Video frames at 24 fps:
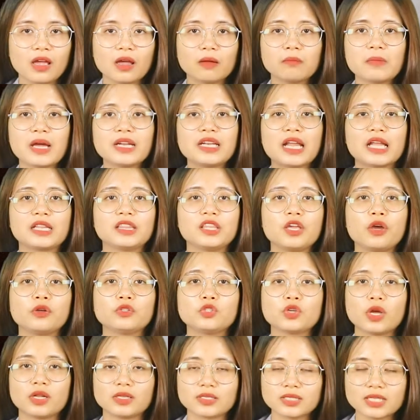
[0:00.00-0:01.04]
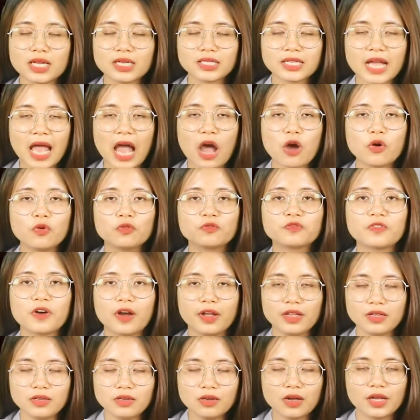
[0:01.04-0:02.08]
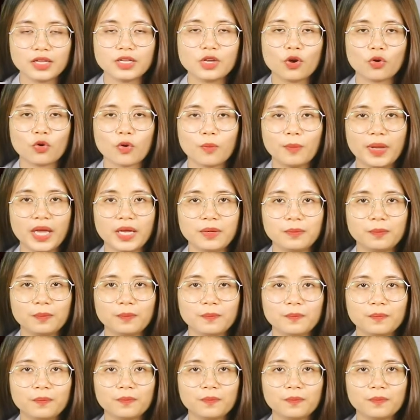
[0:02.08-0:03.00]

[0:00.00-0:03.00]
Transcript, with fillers: bạn đặt tiêu chuẩn rất cao với người yêu của mình.